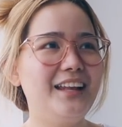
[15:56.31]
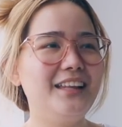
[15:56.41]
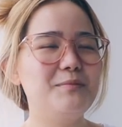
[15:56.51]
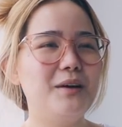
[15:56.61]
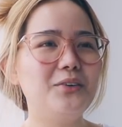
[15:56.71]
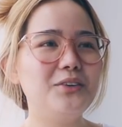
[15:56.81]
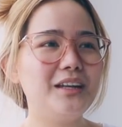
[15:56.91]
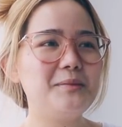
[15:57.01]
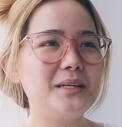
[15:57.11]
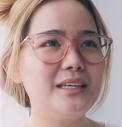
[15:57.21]
hindi pa ako
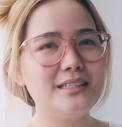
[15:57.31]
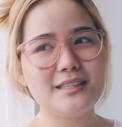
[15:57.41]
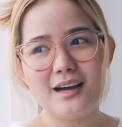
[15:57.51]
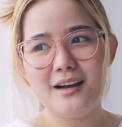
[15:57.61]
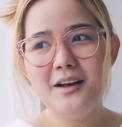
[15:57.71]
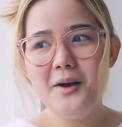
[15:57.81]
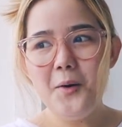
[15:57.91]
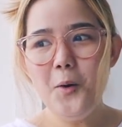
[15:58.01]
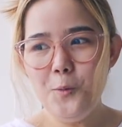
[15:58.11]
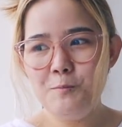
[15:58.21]
ready maging isang
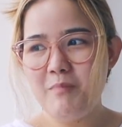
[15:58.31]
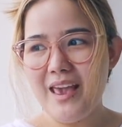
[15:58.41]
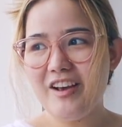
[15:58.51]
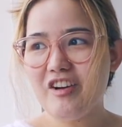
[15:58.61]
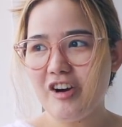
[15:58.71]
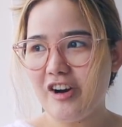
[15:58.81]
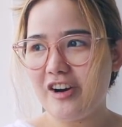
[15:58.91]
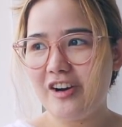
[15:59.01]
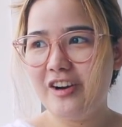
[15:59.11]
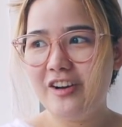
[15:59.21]

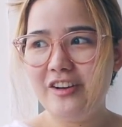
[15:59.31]
homemaker.